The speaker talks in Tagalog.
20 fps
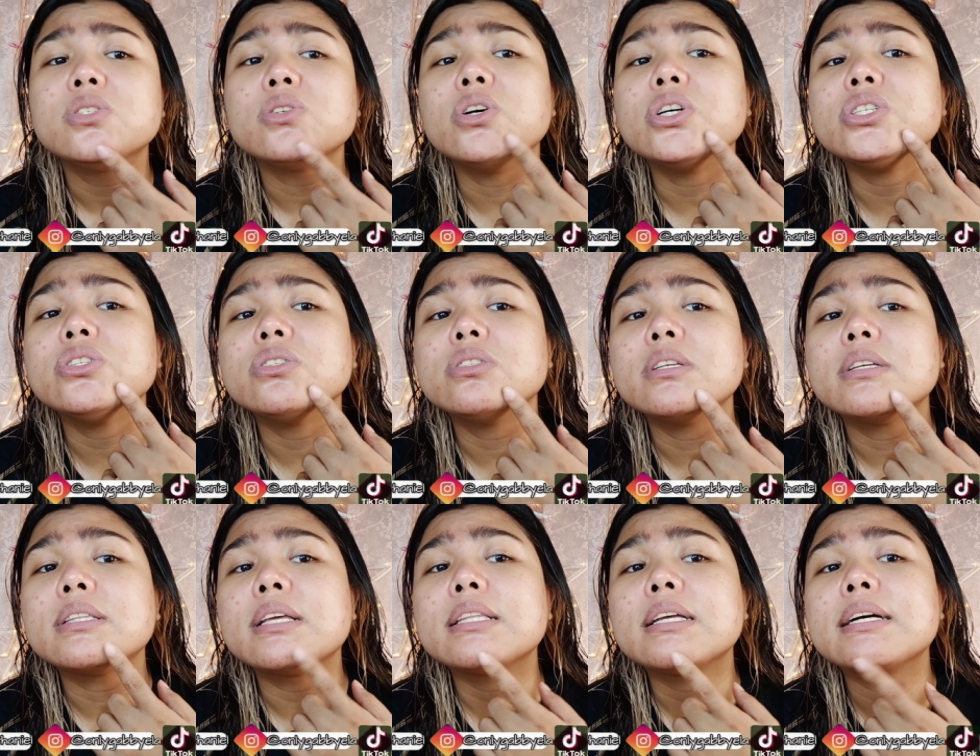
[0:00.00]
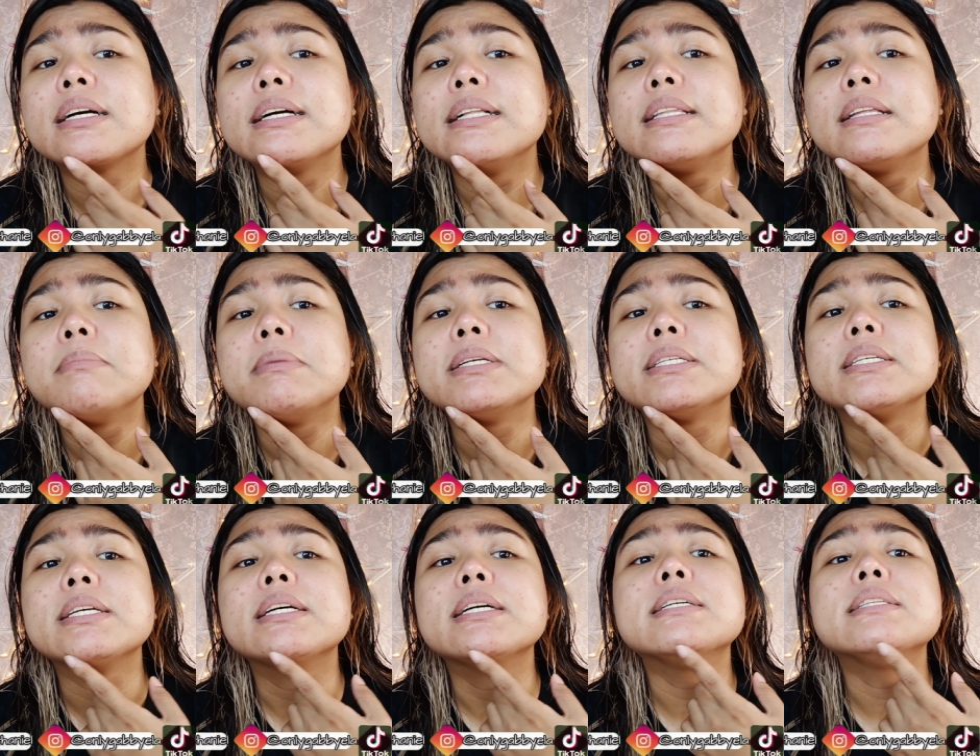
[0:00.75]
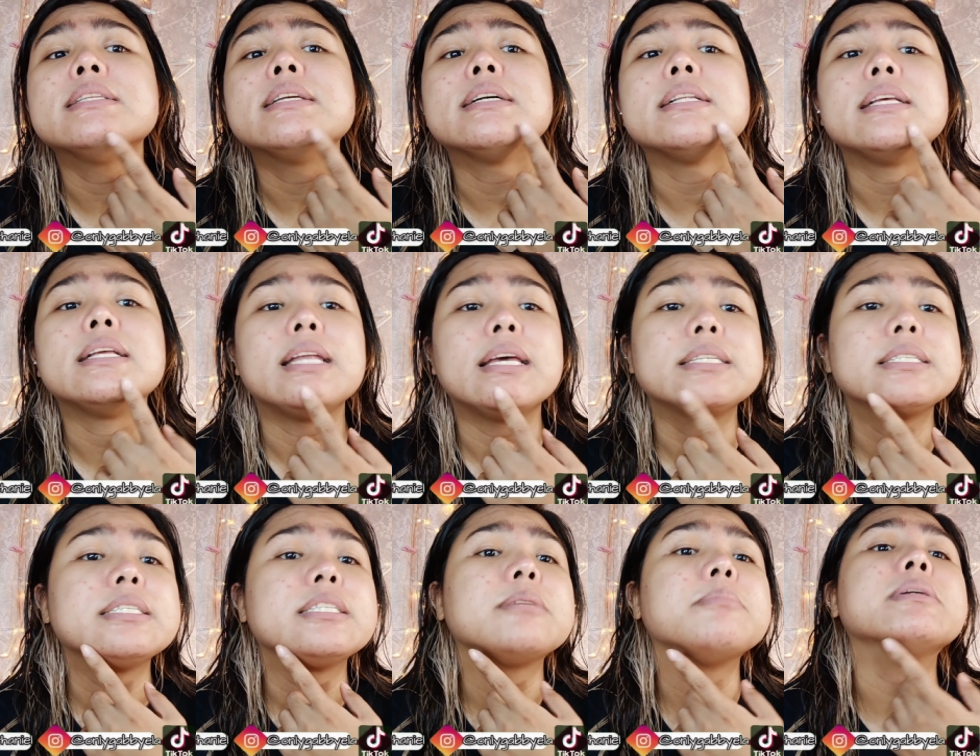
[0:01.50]
So, yun, natatanggal naman niya,
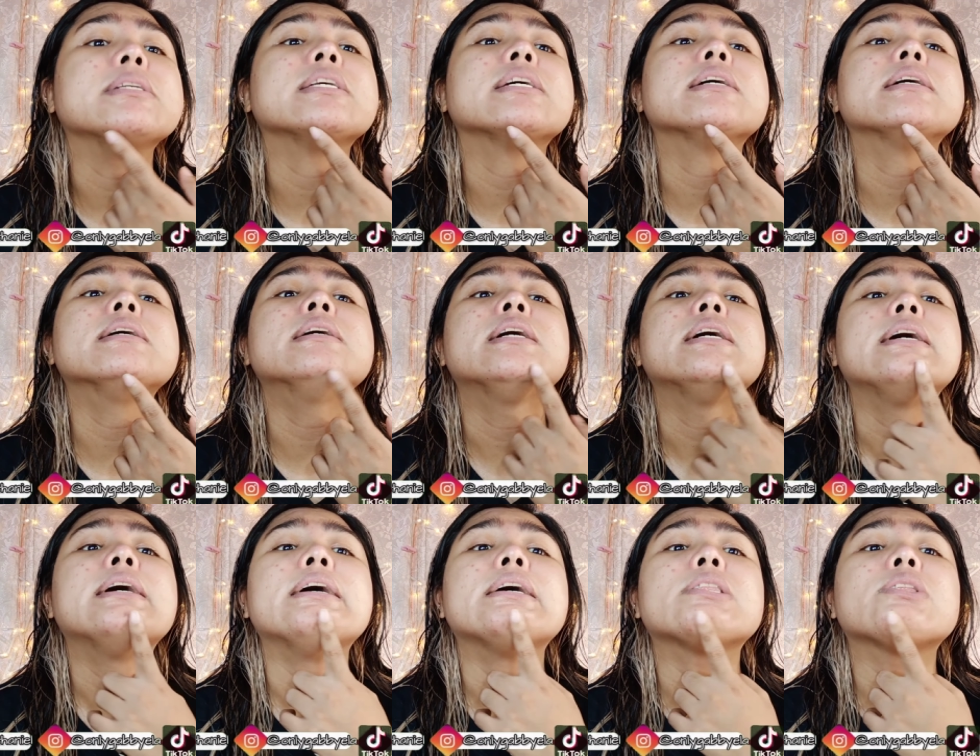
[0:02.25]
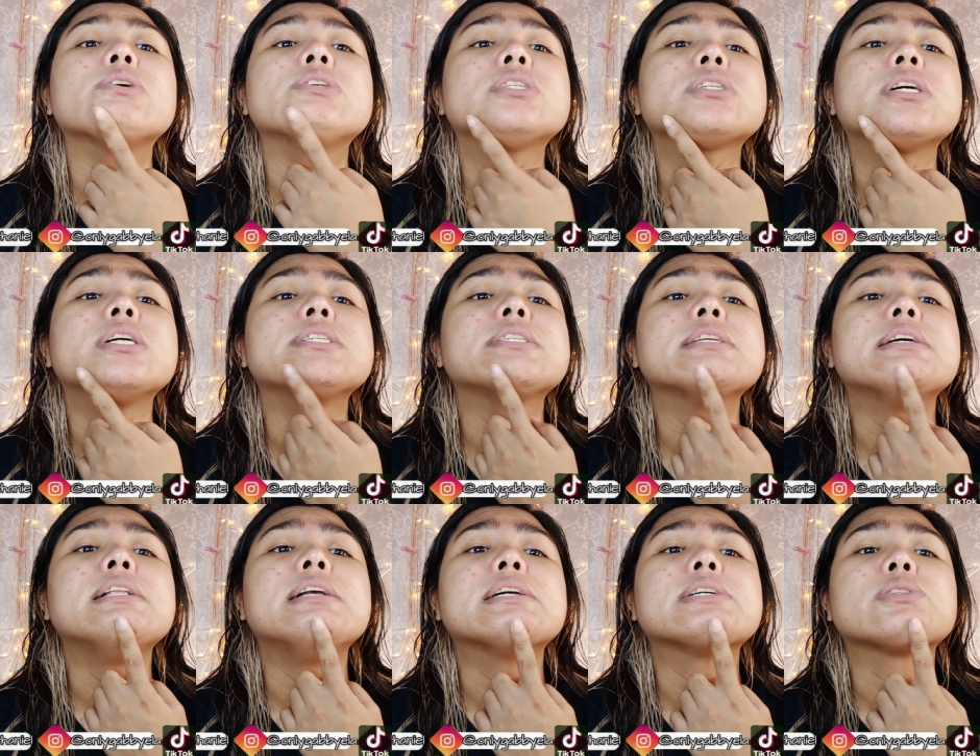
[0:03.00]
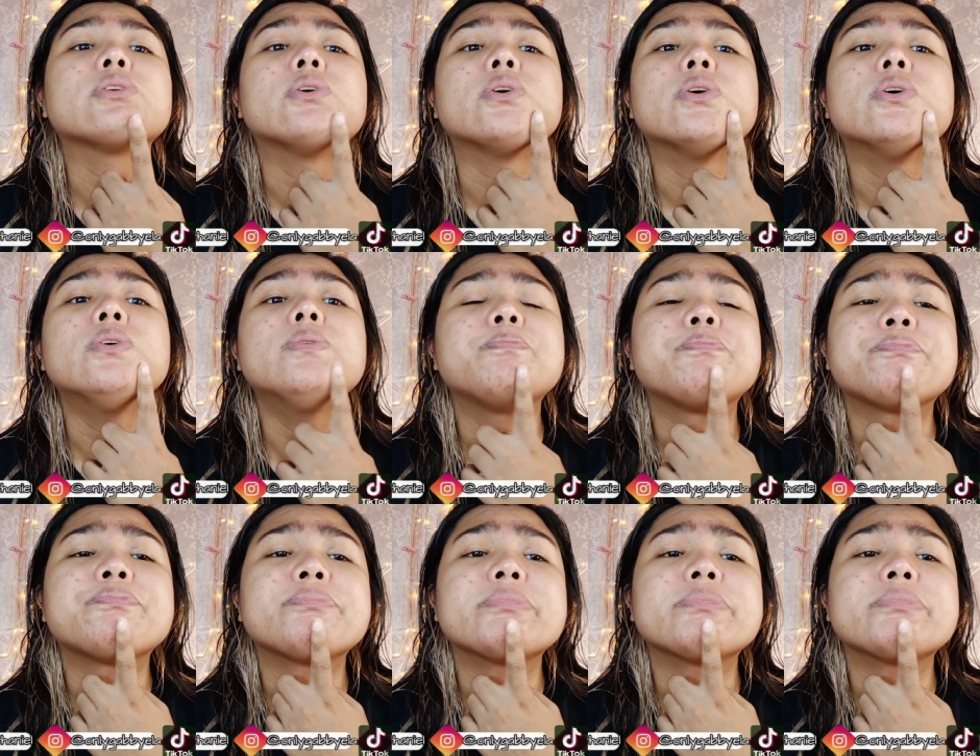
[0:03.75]
nalilesen naman niya. Ito, scars na lang to.